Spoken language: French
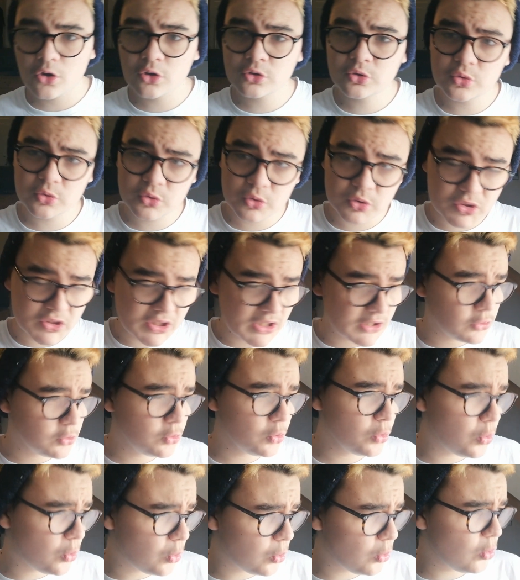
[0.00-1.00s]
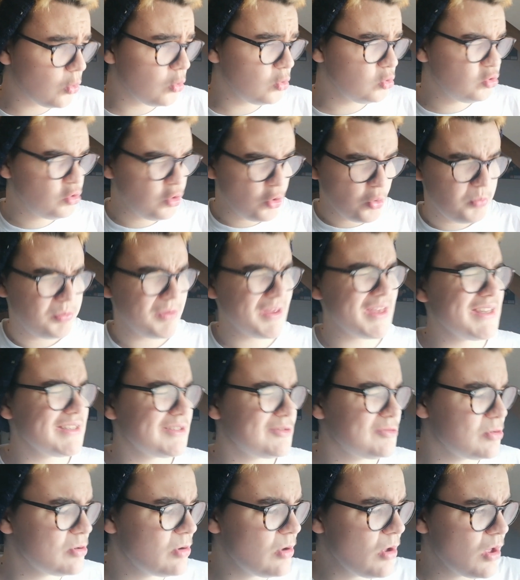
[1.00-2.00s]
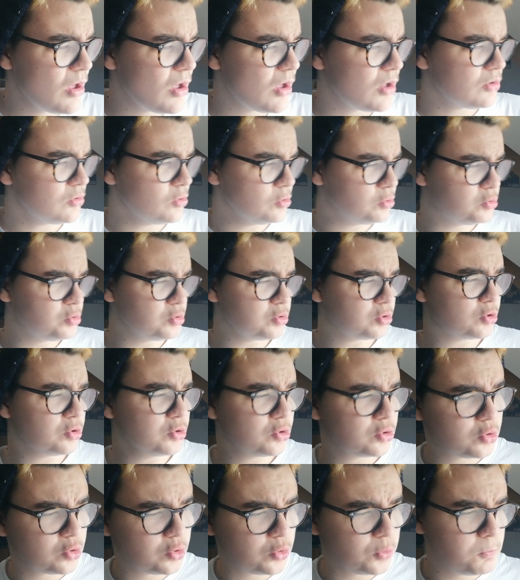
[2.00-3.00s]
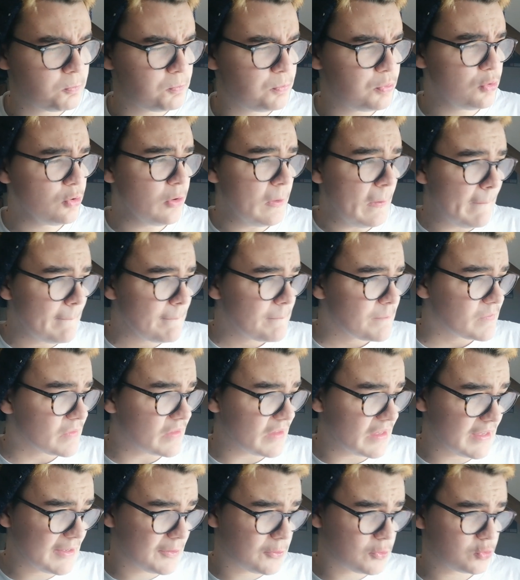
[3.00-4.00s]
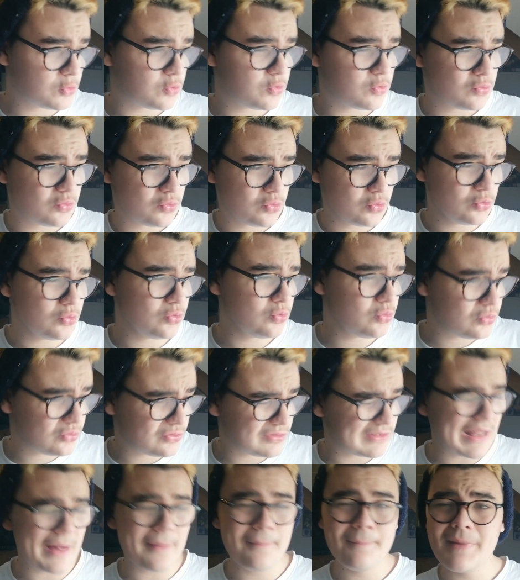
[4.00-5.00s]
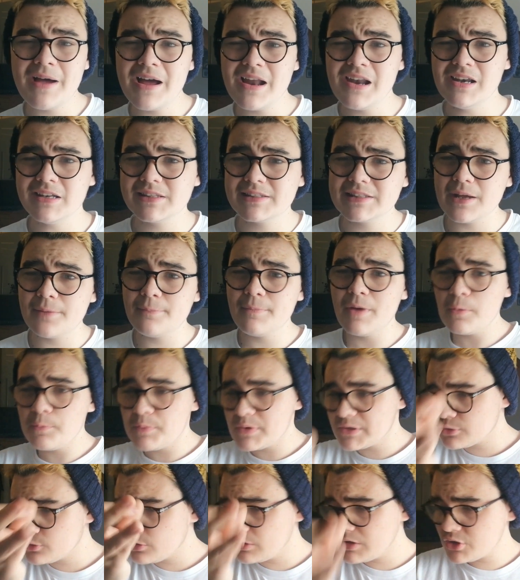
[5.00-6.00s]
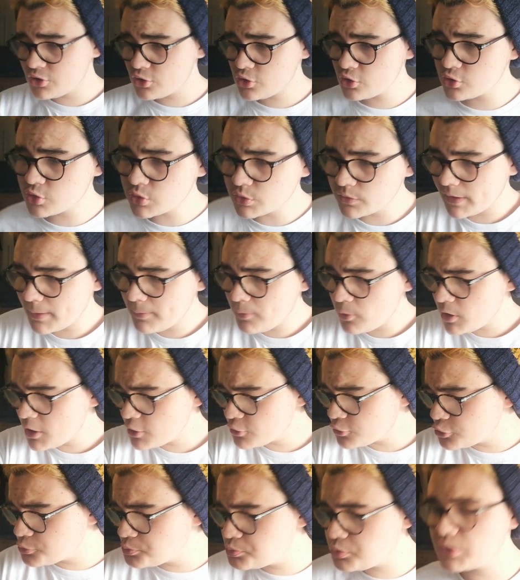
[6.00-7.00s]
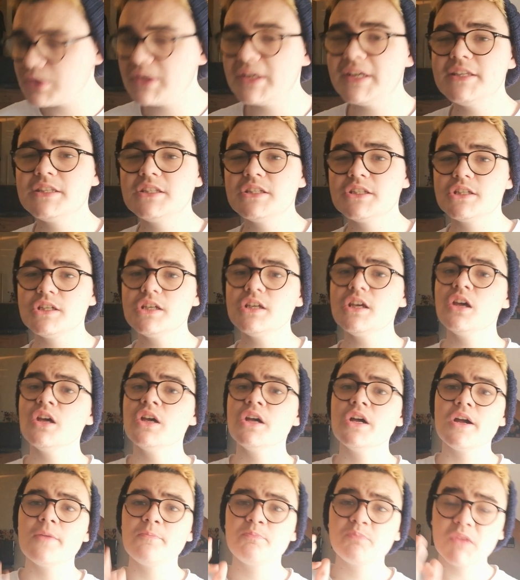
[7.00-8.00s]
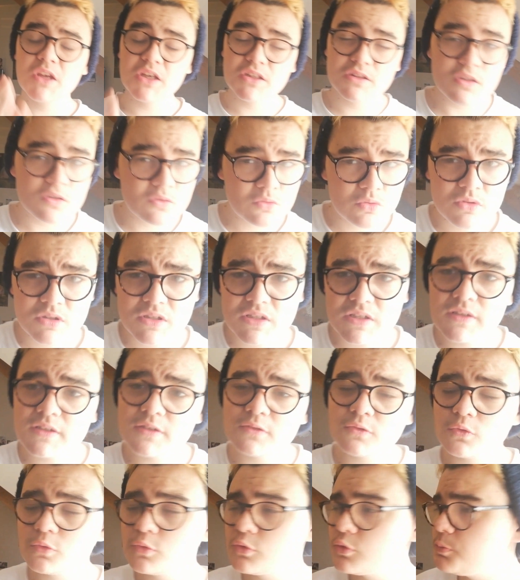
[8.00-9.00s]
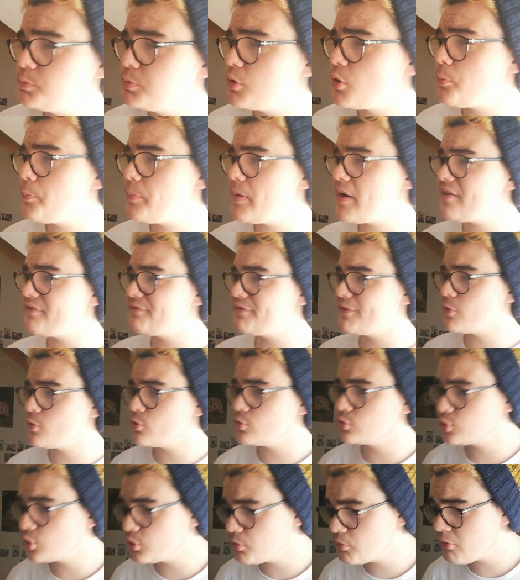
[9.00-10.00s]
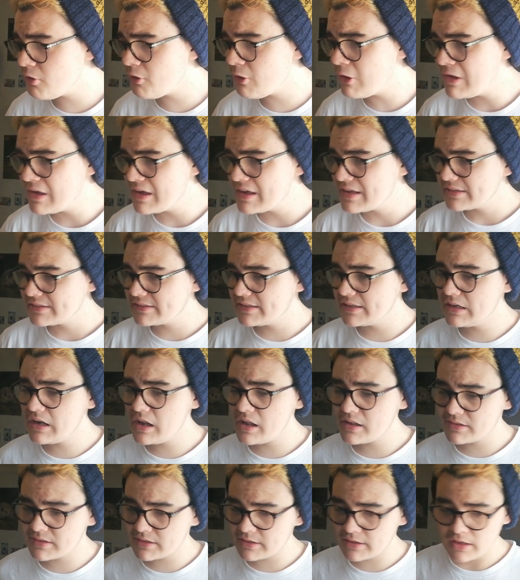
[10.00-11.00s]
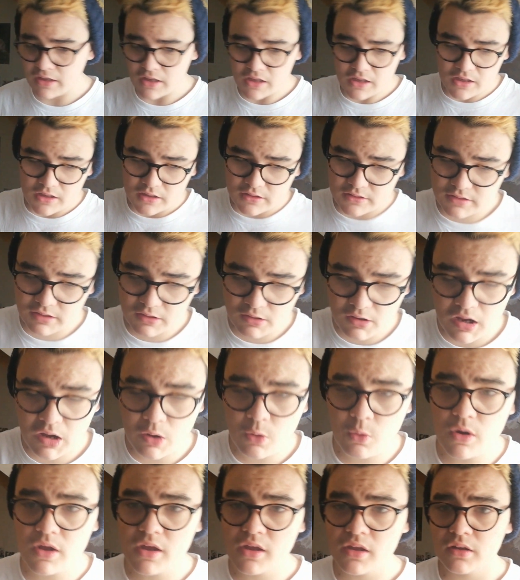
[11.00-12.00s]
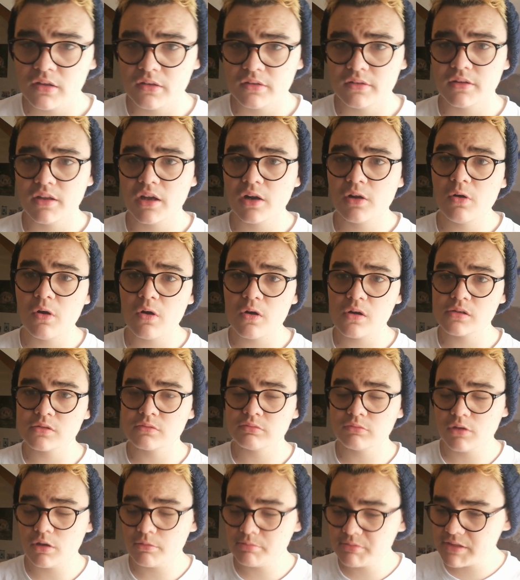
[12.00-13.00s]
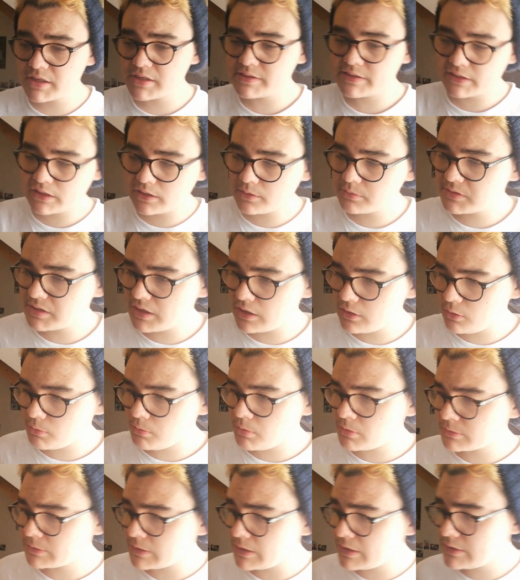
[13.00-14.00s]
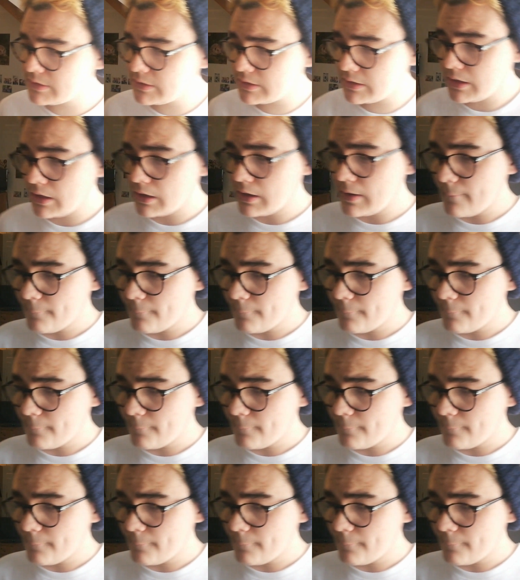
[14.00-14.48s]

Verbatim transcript: contre te de gros, d'obèse, de, de, tout ce que tu peux, et que tu t'as mal, mal parce que les gens sont vraiment là juste pour critiquer et t'insulter, tu, tu peux pas faire autrement, t'es là, t'es, t'es, ah ouais, d'accord, ils sont comme ça, c'est comme ça leur mentalité,